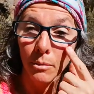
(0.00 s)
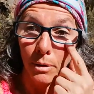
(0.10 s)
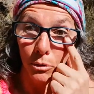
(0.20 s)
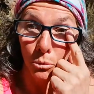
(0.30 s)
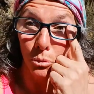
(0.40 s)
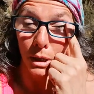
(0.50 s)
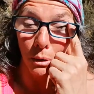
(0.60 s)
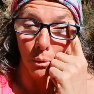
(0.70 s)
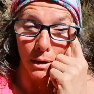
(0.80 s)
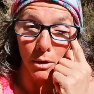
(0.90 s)
bah, de toutes les
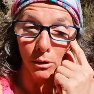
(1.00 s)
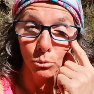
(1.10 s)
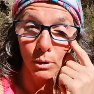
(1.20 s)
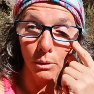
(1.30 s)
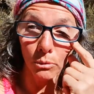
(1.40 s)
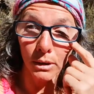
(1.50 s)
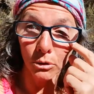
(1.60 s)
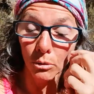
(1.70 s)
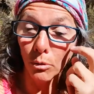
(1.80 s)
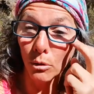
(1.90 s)
croyances, tous les
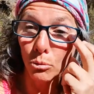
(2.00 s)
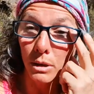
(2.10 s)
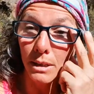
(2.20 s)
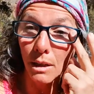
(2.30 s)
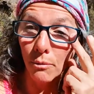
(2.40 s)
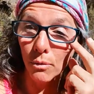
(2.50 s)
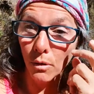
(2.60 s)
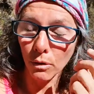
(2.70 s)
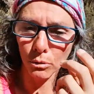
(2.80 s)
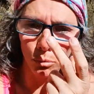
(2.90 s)
conditionnements, toutes les
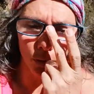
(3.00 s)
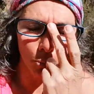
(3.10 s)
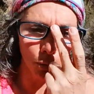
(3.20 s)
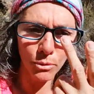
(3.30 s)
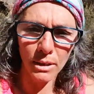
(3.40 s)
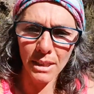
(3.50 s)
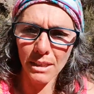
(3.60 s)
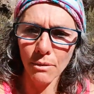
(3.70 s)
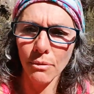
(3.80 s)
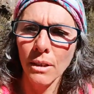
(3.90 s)
influences, tous les produits
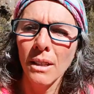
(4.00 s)
addictifs